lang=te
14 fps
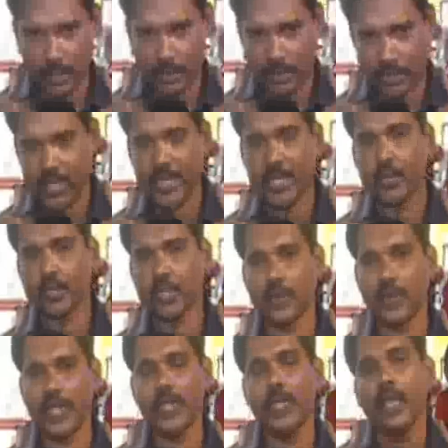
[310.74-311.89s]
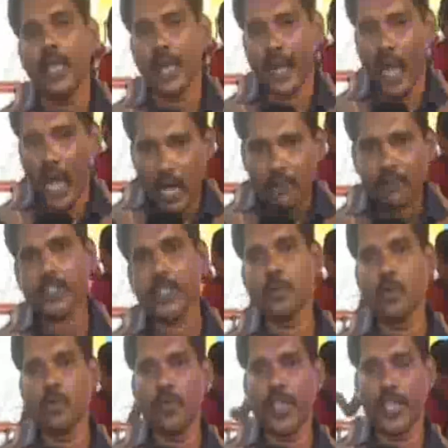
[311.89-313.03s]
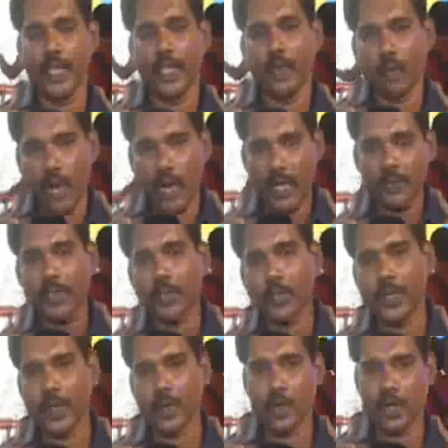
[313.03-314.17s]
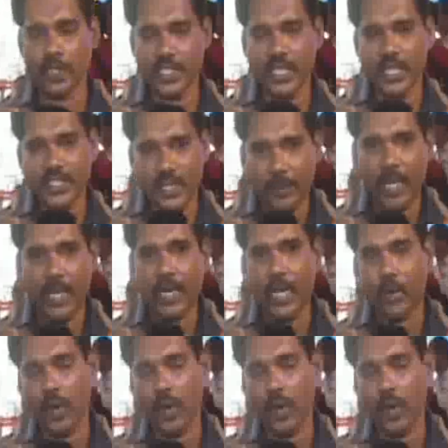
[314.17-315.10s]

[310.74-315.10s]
స్క్రీన్ అవుతూ ఉన్నాయి అండ్ ఆఫ్టర్ ద మూవీ వాళ్ళందరితోని కూడా ఒక చిన్న సెమినార్ అంతా కూడా